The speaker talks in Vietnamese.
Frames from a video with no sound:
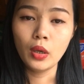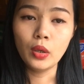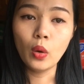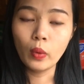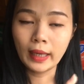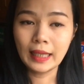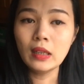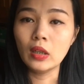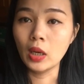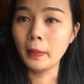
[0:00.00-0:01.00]
dù là cái
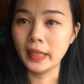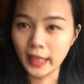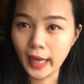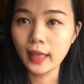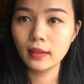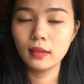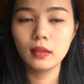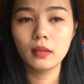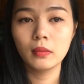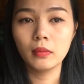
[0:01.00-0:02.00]
người đó mình ghét
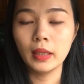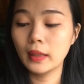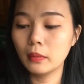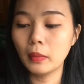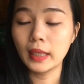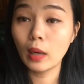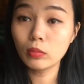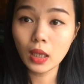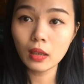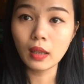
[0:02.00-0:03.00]
mình mình không
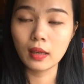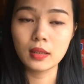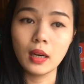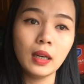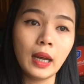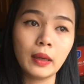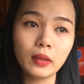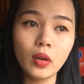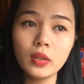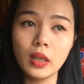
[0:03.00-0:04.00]
thích thật sự là
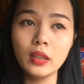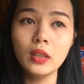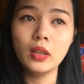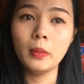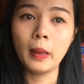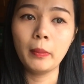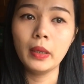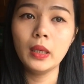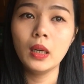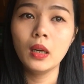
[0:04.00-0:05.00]
có những người mà
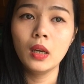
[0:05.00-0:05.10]
mình